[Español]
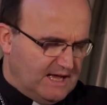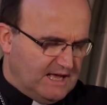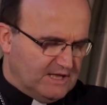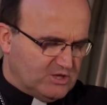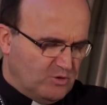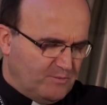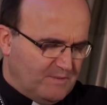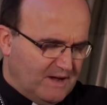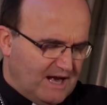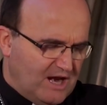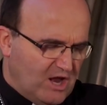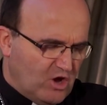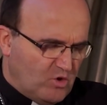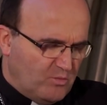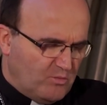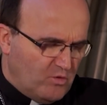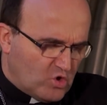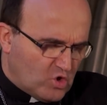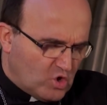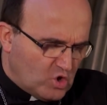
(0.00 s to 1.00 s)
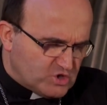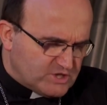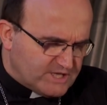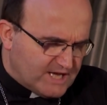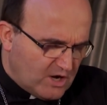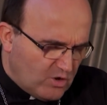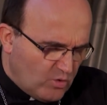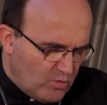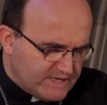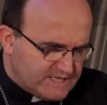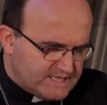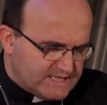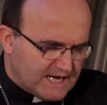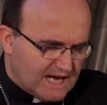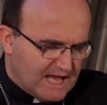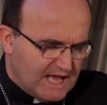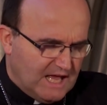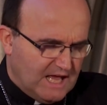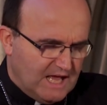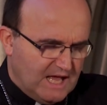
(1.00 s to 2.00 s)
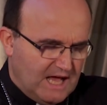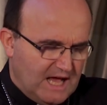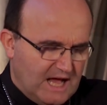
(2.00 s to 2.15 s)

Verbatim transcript: a tomarla como cosa nuestra,